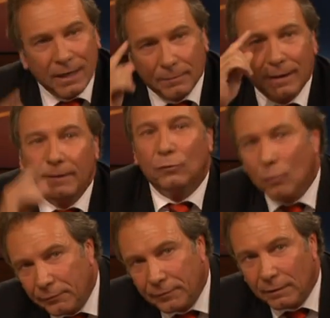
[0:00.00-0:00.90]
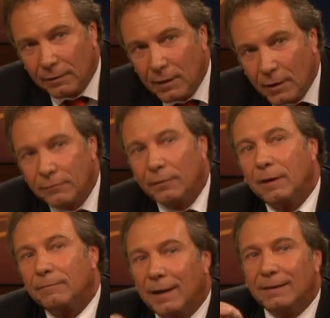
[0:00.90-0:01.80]
Nicht, weil die doof sind,
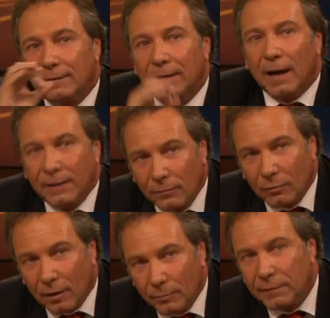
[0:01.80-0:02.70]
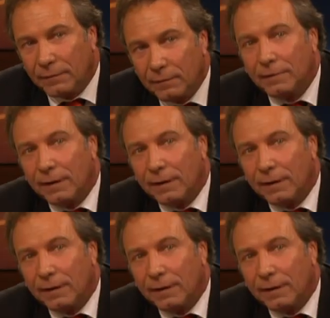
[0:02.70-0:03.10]
sondern weil sie den Eindruck haben, und das ist die